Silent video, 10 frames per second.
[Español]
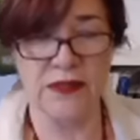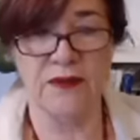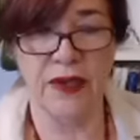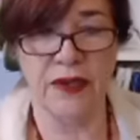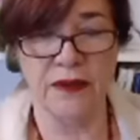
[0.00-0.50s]

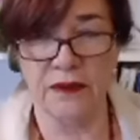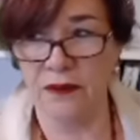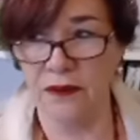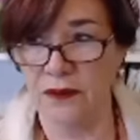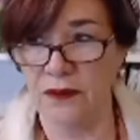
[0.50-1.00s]
saber,
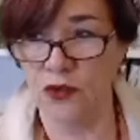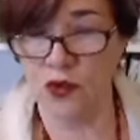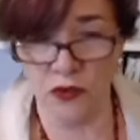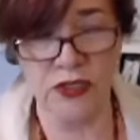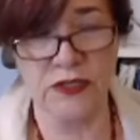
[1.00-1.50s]

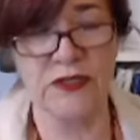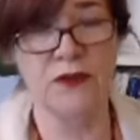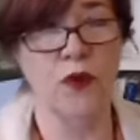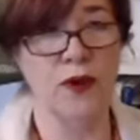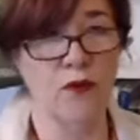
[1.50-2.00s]
yo no sé
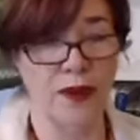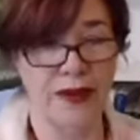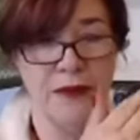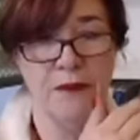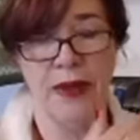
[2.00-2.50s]
si vuelvo
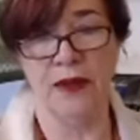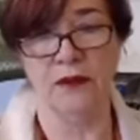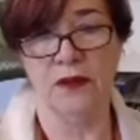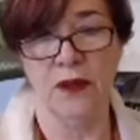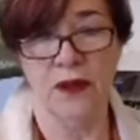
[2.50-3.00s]
al
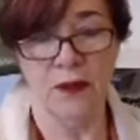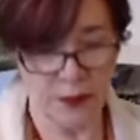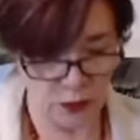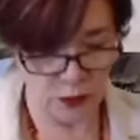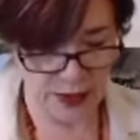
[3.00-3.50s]
email, pero